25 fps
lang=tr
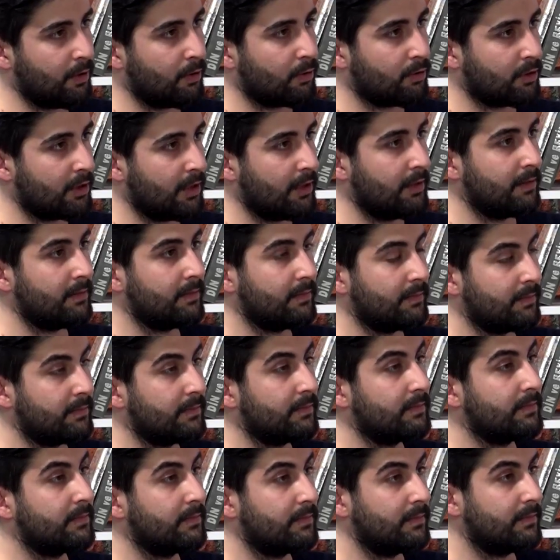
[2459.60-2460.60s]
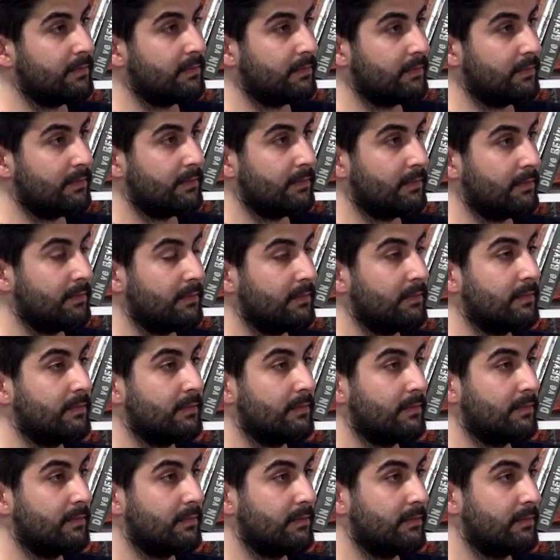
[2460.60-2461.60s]
mı? Yoksa? İnternet dizisi değil,
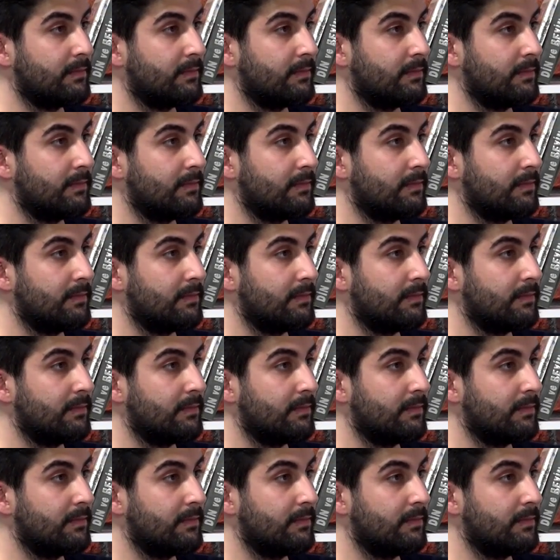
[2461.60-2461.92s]
e,